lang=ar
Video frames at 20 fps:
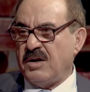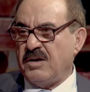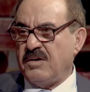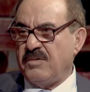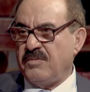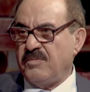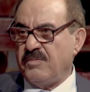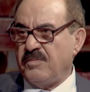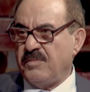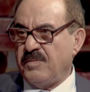يعني
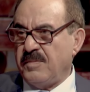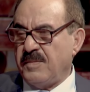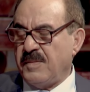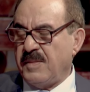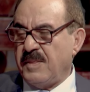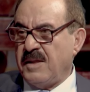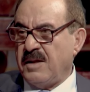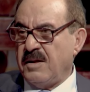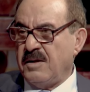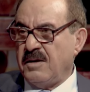ثلاث
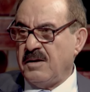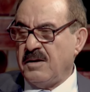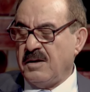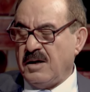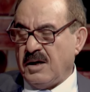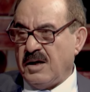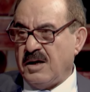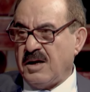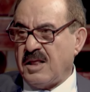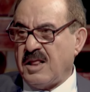هيئات يعني
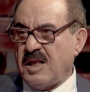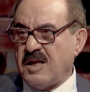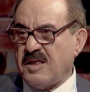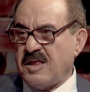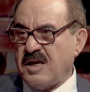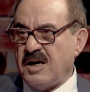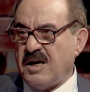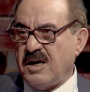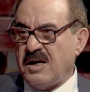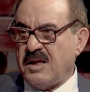يعني ثلاث
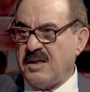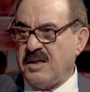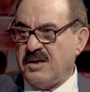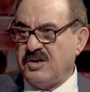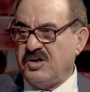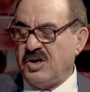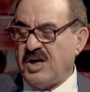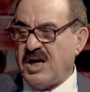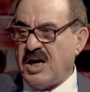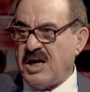هيئات
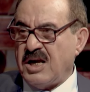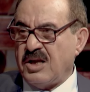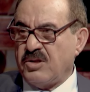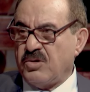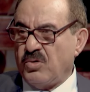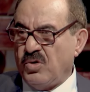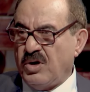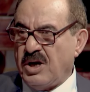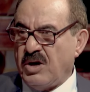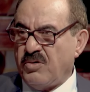جنايات
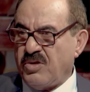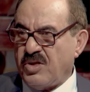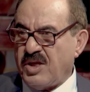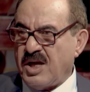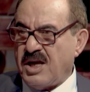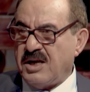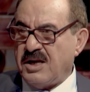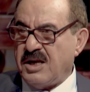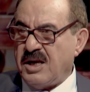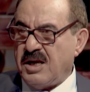أولى
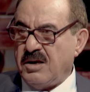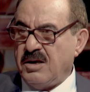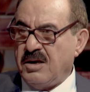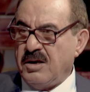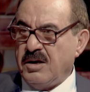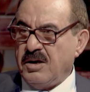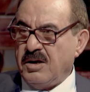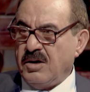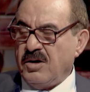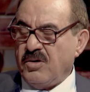وثانية
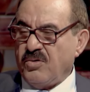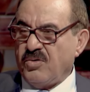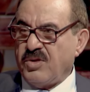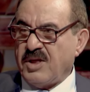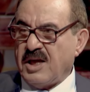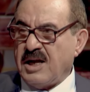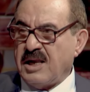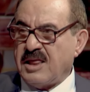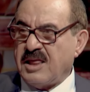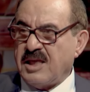
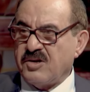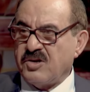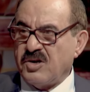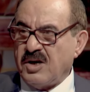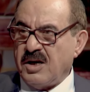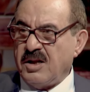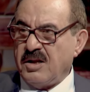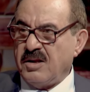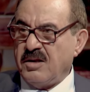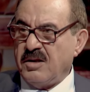وثالثة كل
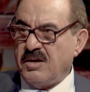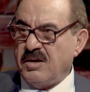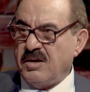هيئة ايش قد